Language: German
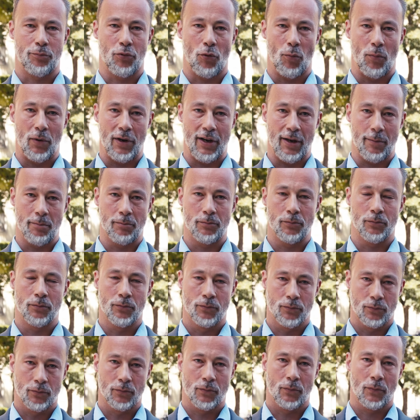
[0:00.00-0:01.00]
Problem
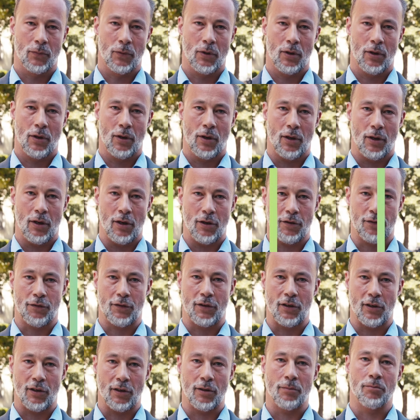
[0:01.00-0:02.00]

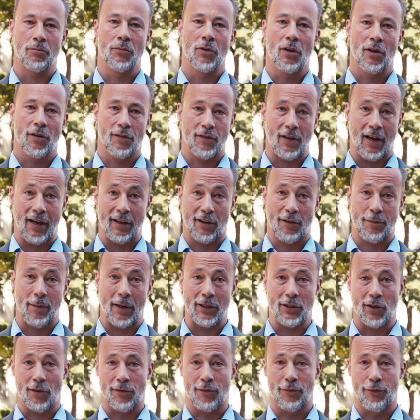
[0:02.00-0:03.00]
ist die seit
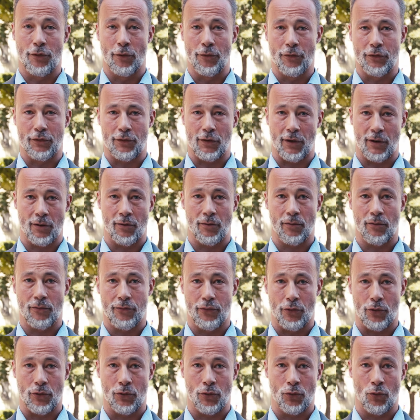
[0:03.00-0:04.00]
2015
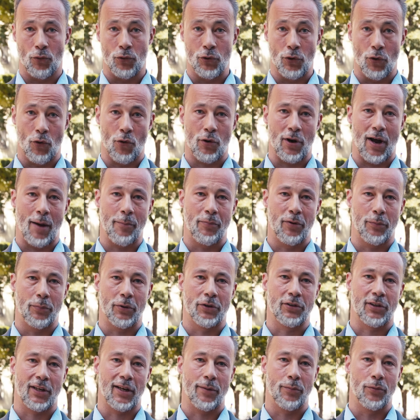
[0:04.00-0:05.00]
von Union und Ampel
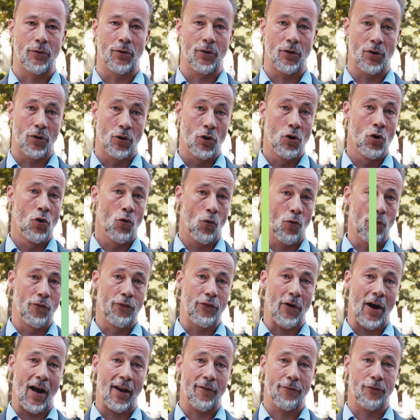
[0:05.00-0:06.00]
betriebene
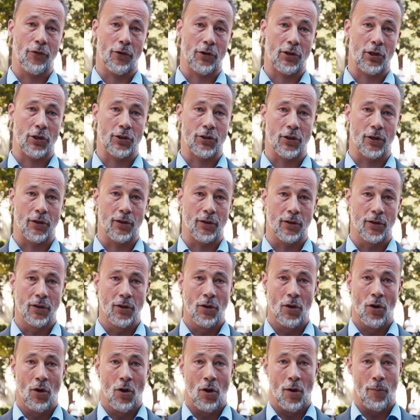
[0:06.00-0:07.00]
unverantwortliche
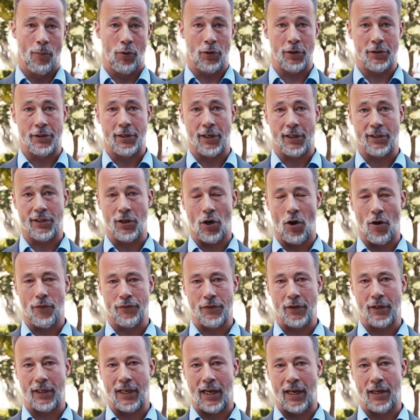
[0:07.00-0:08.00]
Politik der
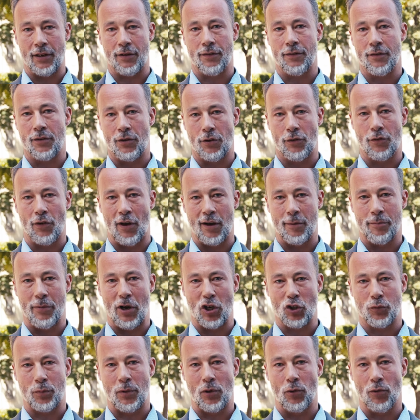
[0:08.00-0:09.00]
offenen Grenzen, die zu einem
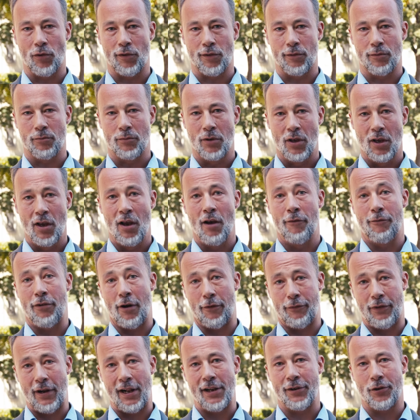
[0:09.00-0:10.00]
beispiellosen
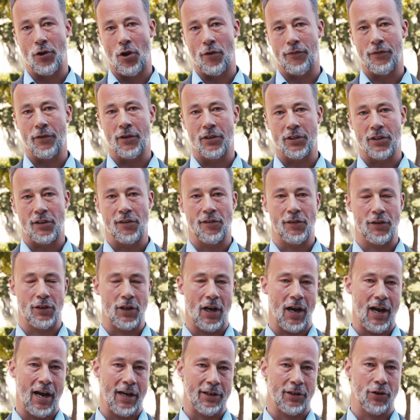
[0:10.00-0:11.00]
Verfall der öffentlichen
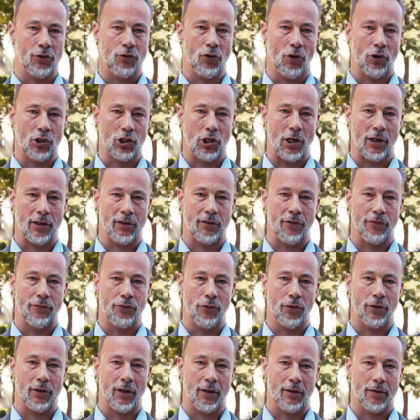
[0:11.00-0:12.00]
Sicherheit in Deutschland
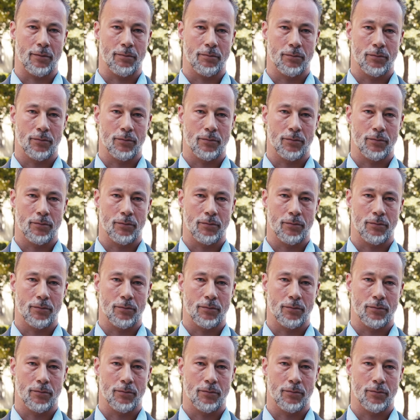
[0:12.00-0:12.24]
geführt hat.